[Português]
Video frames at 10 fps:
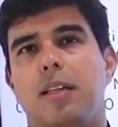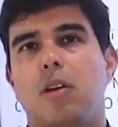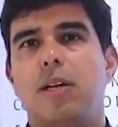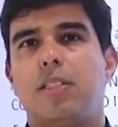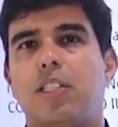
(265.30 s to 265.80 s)

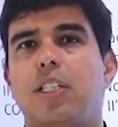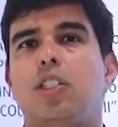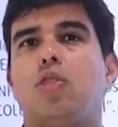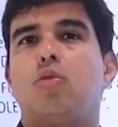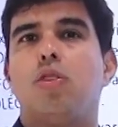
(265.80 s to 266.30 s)
Então existem
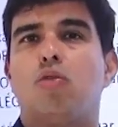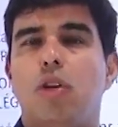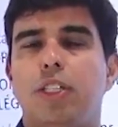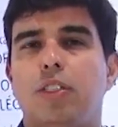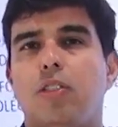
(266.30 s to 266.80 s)

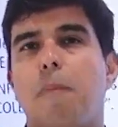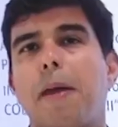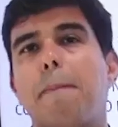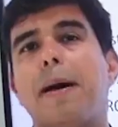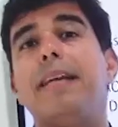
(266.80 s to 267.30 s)
instituições que são
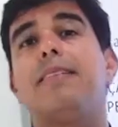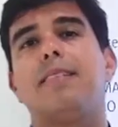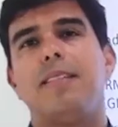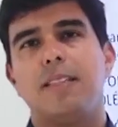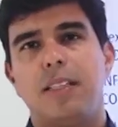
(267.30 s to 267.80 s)
bem
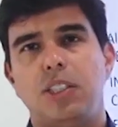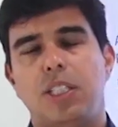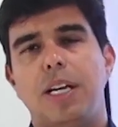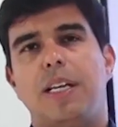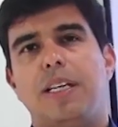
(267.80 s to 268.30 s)
parecidas
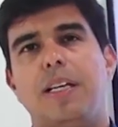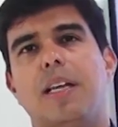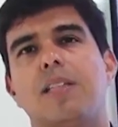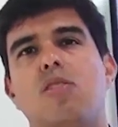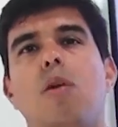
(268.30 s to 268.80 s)
em
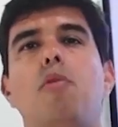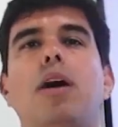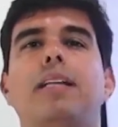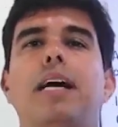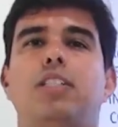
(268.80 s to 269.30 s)
relação à
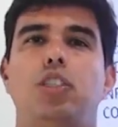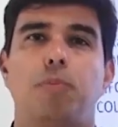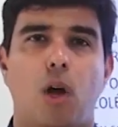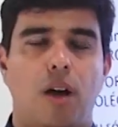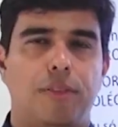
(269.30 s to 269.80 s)
abordagem de
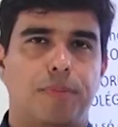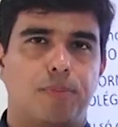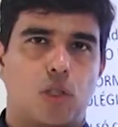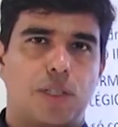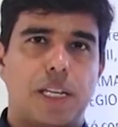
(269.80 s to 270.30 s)
prova.
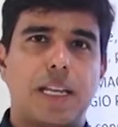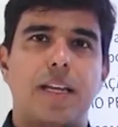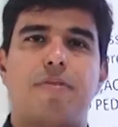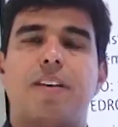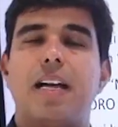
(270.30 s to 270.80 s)
O que você tem
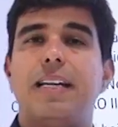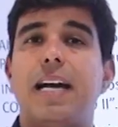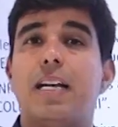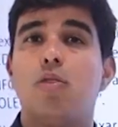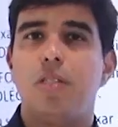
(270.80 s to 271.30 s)
que ficar
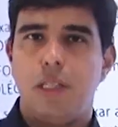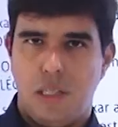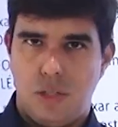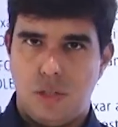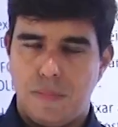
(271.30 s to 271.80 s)
ligado é o
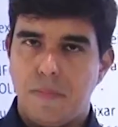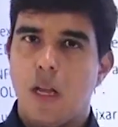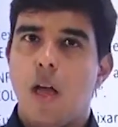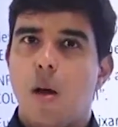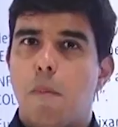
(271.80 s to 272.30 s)
seguinte:
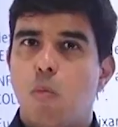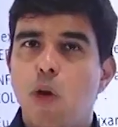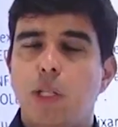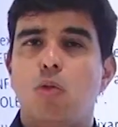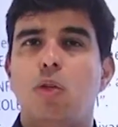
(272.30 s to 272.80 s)

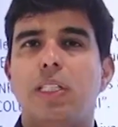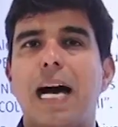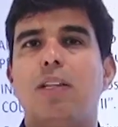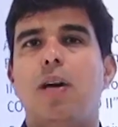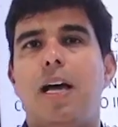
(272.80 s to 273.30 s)
muito
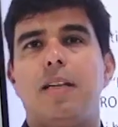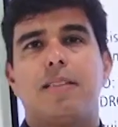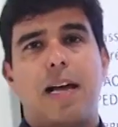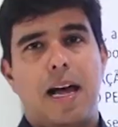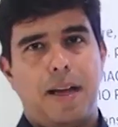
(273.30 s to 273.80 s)
cuidado ao
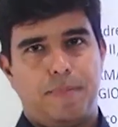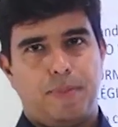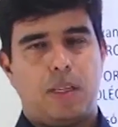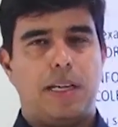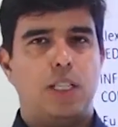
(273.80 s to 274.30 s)
realizar
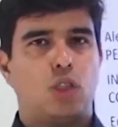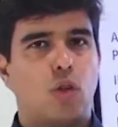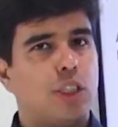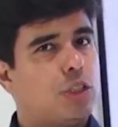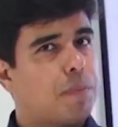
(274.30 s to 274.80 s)

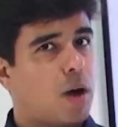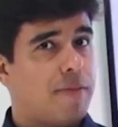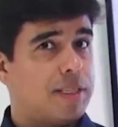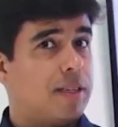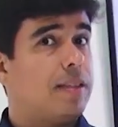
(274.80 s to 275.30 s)
questões de
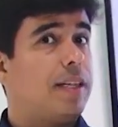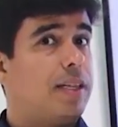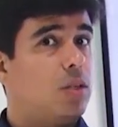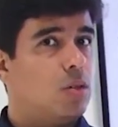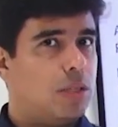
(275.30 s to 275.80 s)
provas
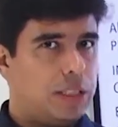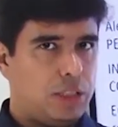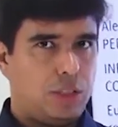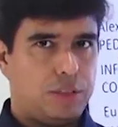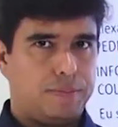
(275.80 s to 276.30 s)

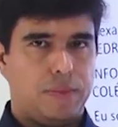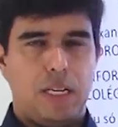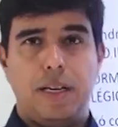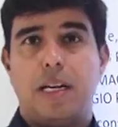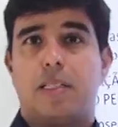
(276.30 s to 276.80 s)
anteriores em
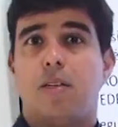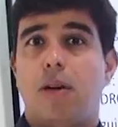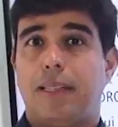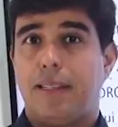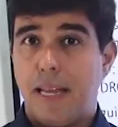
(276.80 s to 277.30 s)
relação
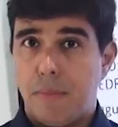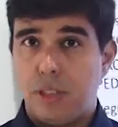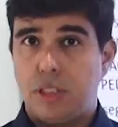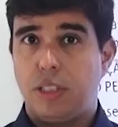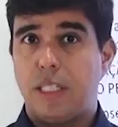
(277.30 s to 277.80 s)
a
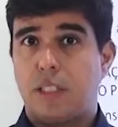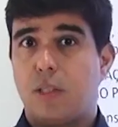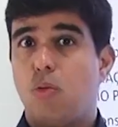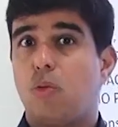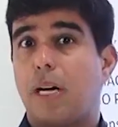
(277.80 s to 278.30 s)
temas que já
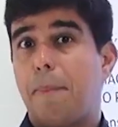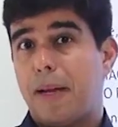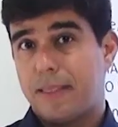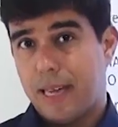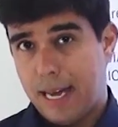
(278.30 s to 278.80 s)
estão
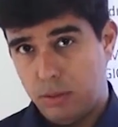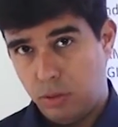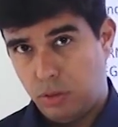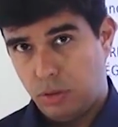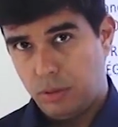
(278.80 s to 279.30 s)

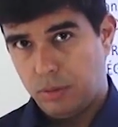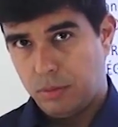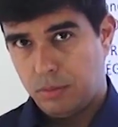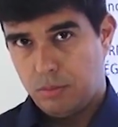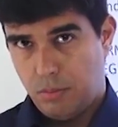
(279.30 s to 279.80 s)
ultrapassados.
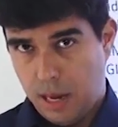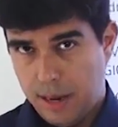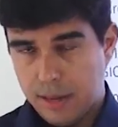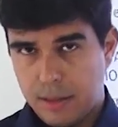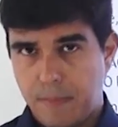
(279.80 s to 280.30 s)

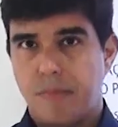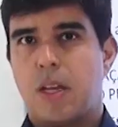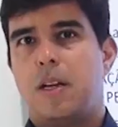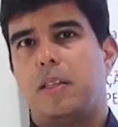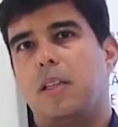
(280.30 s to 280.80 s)
Beleza?
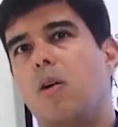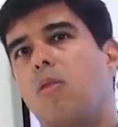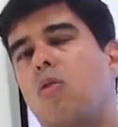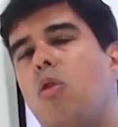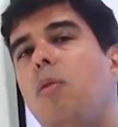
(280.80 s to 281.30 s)

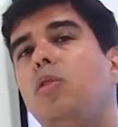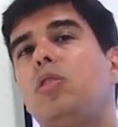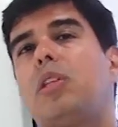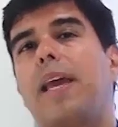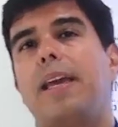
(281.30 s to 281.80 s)
Então, quando
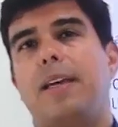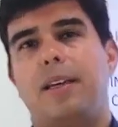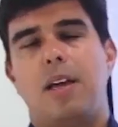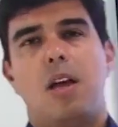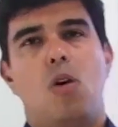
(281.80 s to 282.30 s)

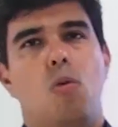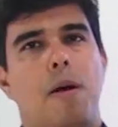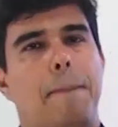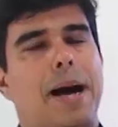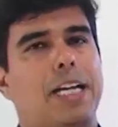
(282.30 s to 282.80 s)
tem
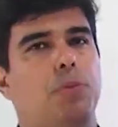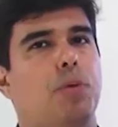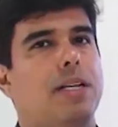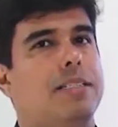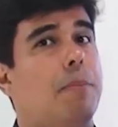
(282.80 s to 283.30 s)
uma parte,
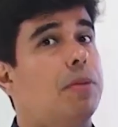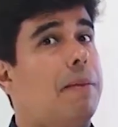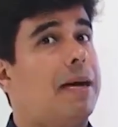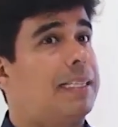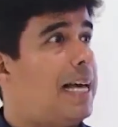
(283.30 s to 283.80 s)
por exemplo, da
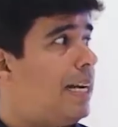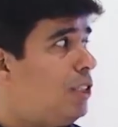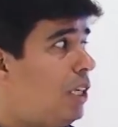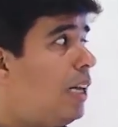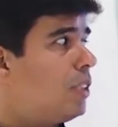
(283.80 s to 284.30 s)
matéria
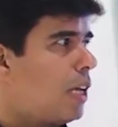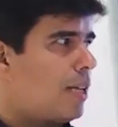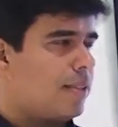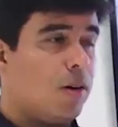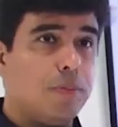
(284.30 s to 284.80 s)
de
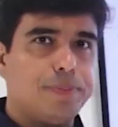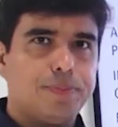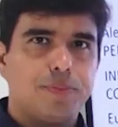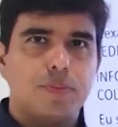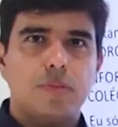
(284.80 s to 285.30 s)
legislação,
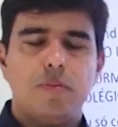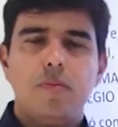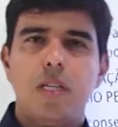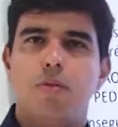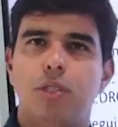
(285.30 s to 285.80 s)

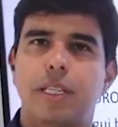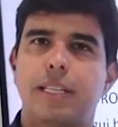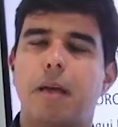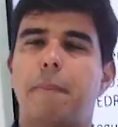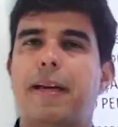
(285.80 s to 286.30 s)
você
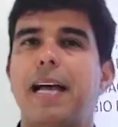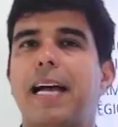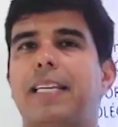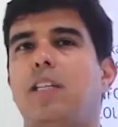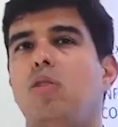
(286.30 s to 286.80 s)
tem que pegar
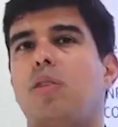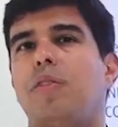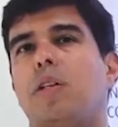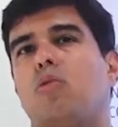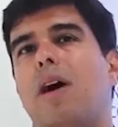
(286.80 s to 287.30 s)
aquilo que
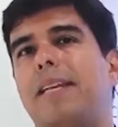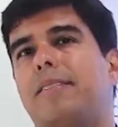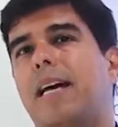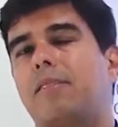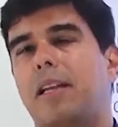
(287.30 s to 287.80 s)
foi
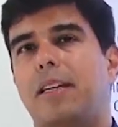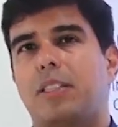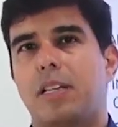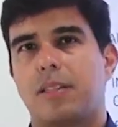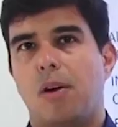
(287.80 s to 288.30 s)
atualizado na
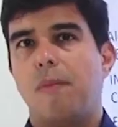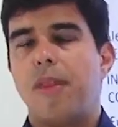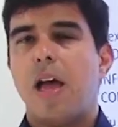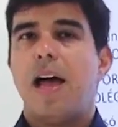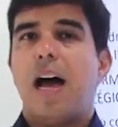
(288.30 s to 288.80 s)
legislação.
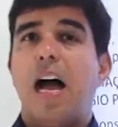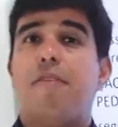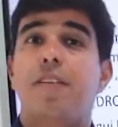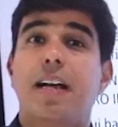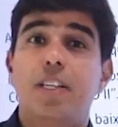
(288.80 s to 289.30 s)
Aí
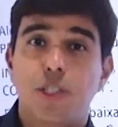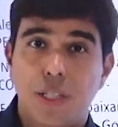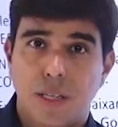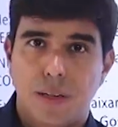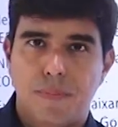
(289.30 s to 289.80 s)
fica a
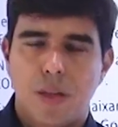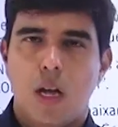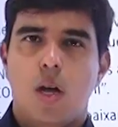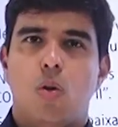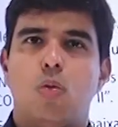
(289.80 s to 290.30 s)
dica.
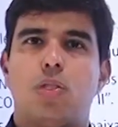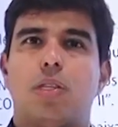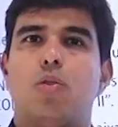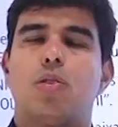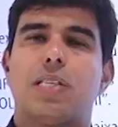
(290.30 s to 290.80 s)
O,
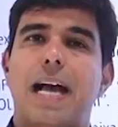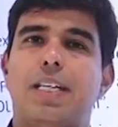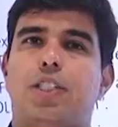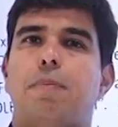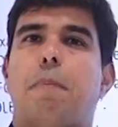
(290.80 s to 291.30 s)
o
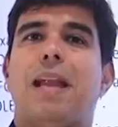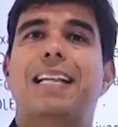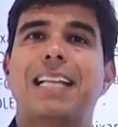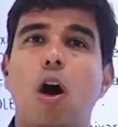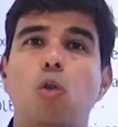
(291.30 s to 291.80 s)
site
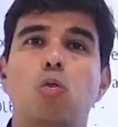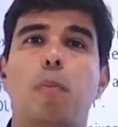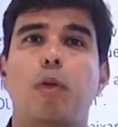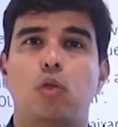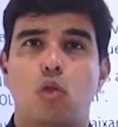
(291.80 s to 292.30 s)

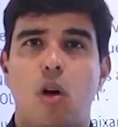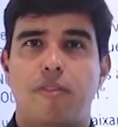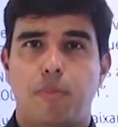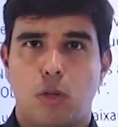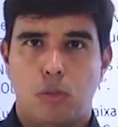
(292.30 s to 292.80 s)

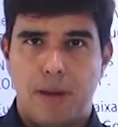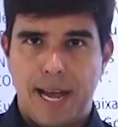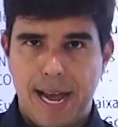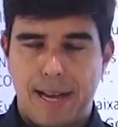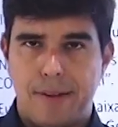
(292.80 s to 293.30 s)

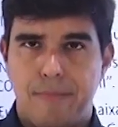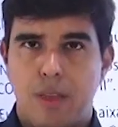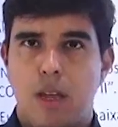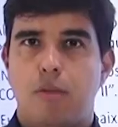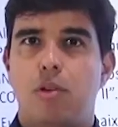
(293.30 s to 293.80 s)
planalto.gov.br,
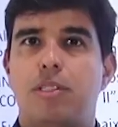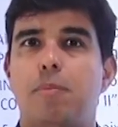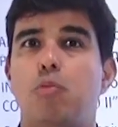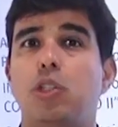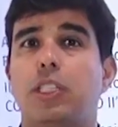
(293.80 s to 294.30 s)
você
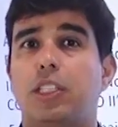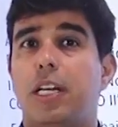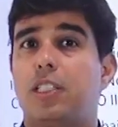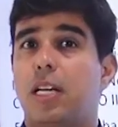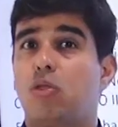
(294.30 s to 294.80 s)
busca as
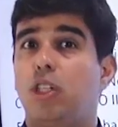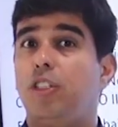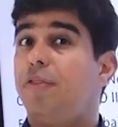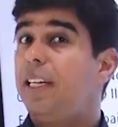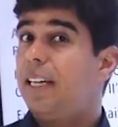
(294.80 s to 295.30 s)

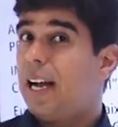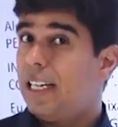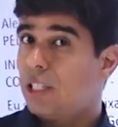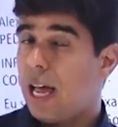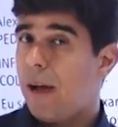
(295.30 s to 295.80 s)
legislações
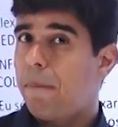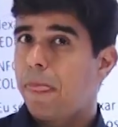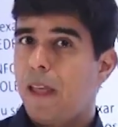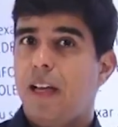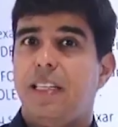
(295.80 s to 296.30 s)
federais lá.
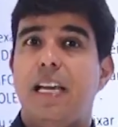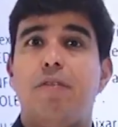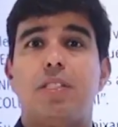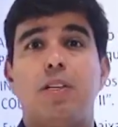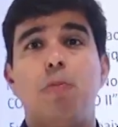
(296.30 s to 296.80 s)
E aí
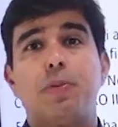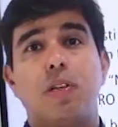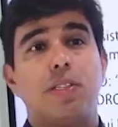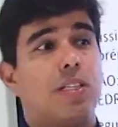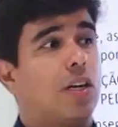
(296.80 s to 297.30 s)
você tem a
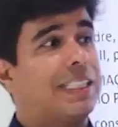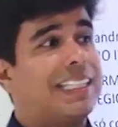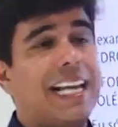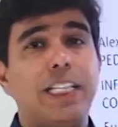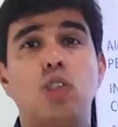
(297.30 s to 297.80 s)
opção assim, ó,
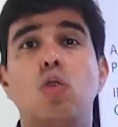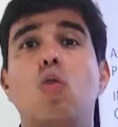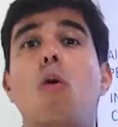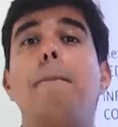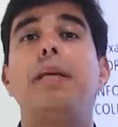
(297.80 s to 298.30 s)
texto
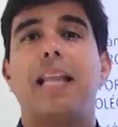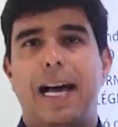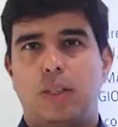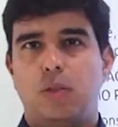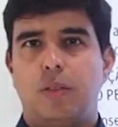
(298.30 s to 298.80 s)

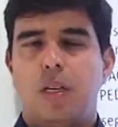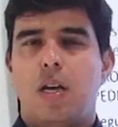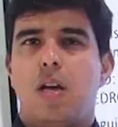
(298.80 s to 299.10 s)
compilado.